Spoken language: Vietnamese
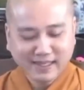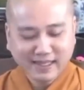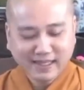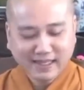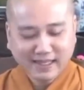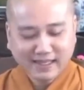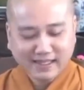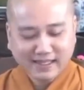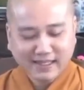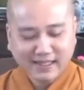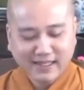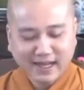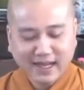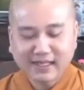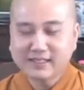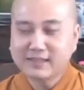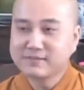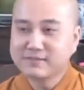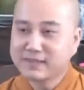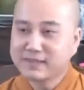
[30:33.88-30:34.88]
thì ở
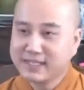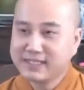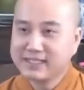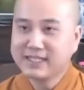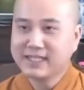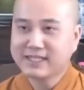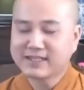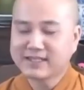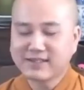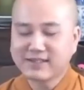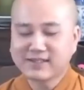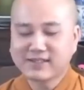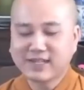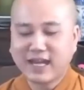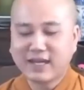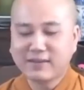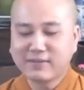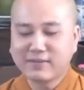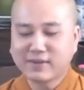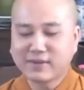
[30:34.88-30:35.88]
trong kinh có
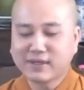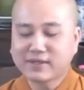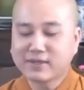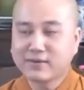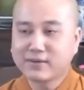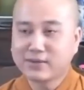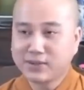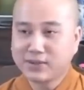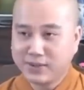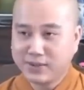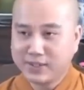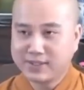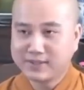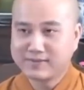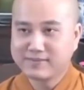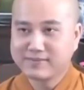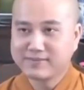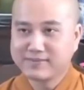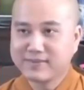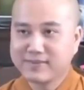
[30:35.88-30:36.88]
kể một cái câu chuyện
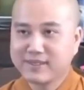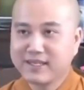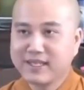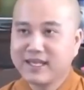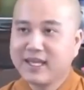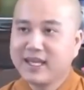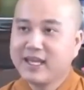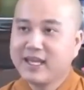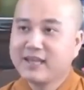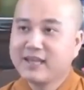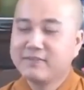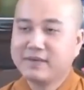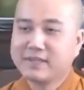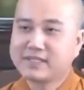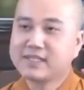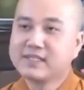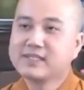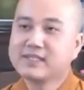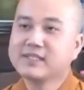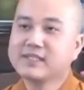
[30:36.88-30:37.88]
mà
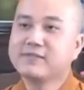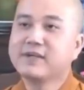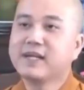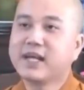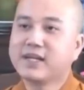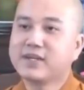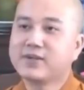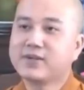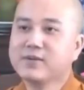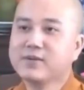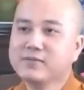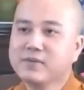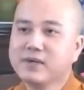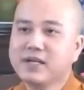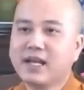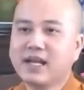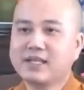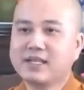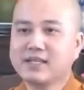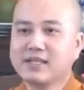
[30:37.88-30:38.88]
xin thưa với đại chúng
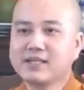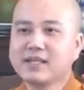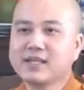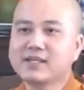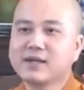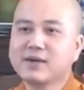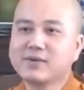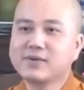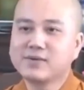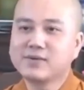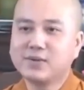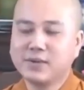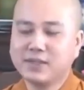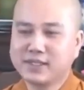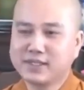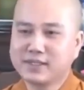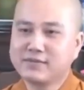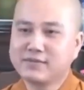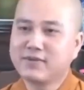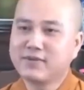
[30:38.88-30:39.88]
là những cái câu chuyện
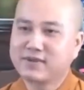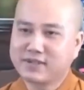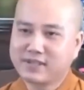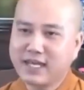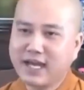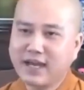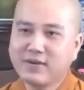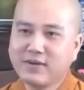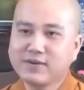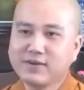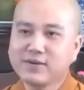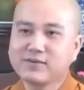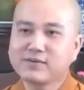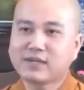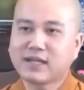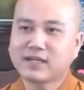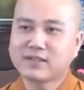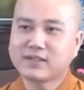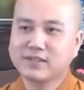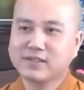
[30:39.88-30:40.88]
trong phật giáo chúng
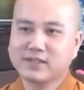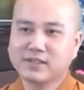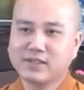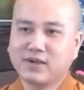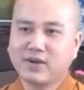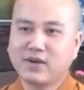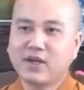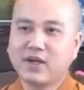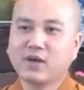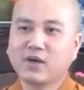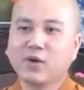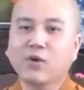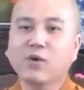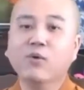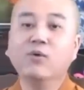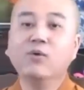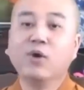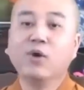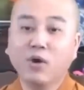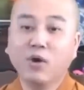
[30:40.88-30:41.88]
ta thường gọi là ngụ
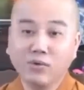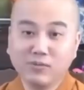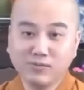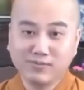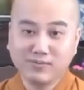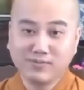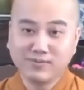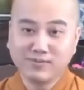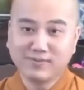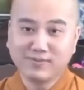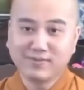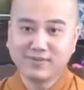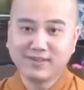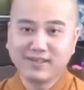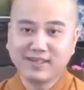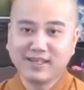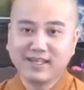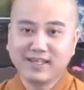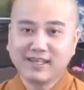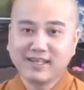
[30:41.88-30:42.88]
ngôn
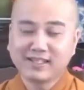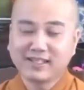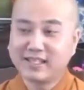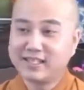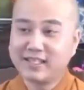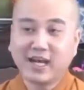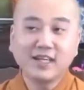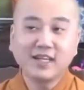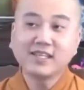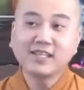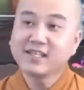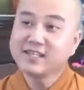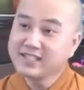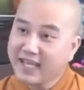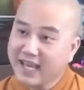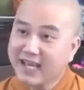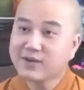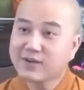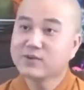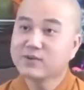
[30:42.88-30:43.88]
thì ở nhân
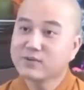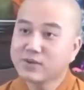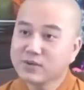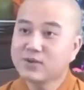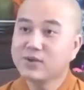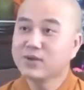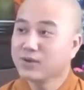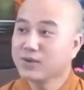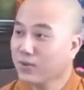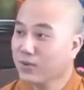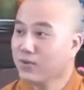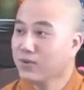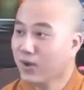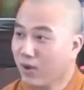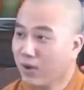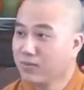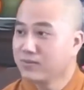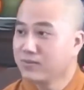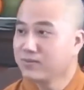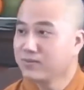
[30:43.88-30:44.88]
gian cũng có chuyện ngụ
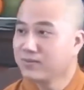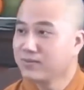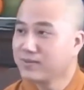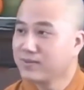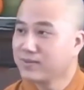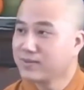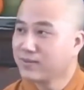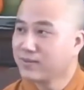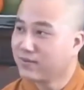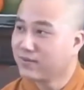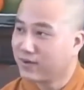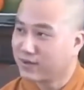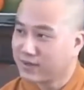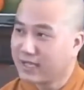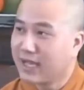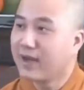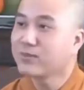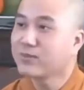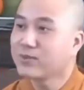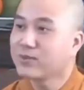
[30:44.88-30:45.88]
ngôn trong phật
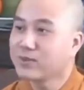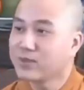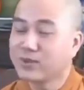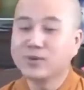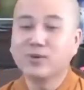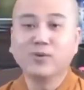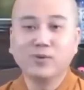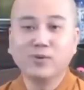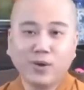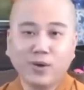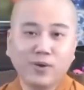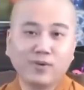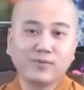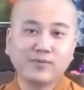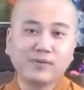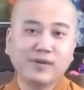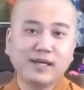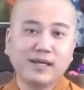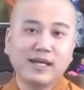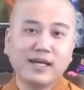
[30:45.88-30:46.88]
giáo có chuyện ngụ ngôn
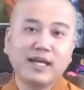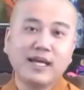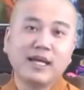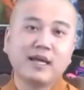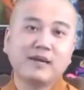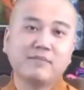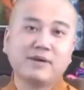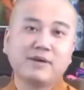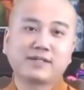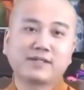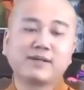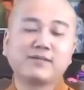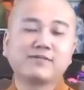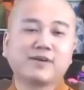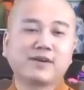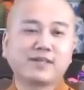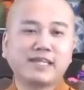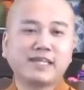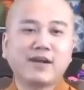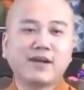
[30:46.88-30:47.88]
mà trong
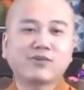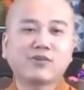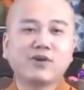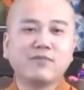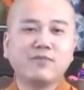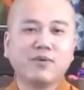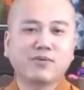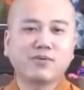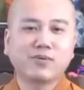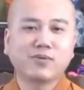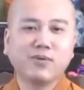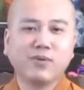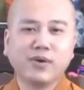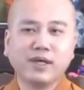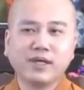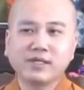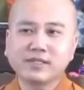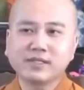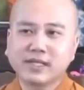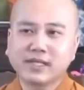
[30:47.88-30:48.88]
phật giáo có một
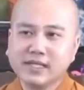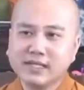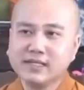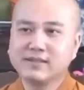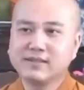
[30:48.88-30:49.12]
quyển kinh